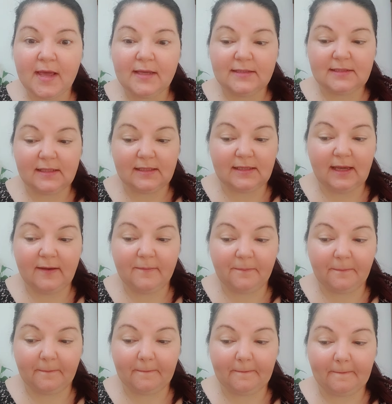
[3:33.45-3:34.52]
sicché
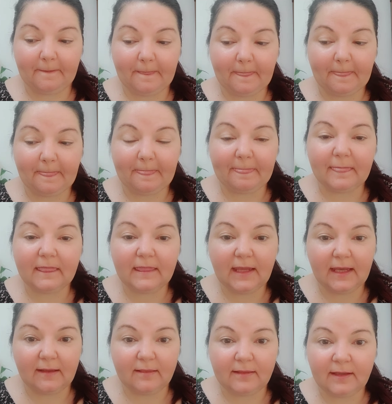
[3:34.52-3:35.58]
mm,
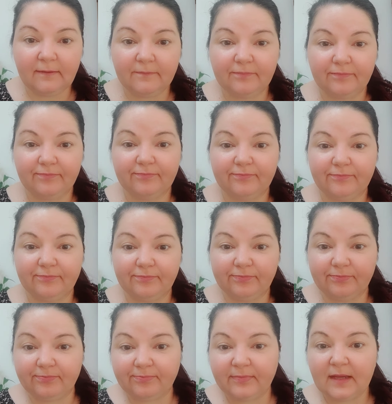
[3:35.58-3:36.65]
niente,
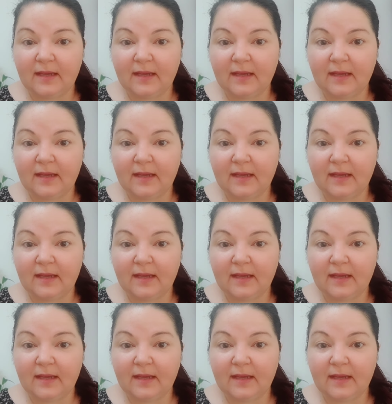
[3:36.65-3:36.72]
mm,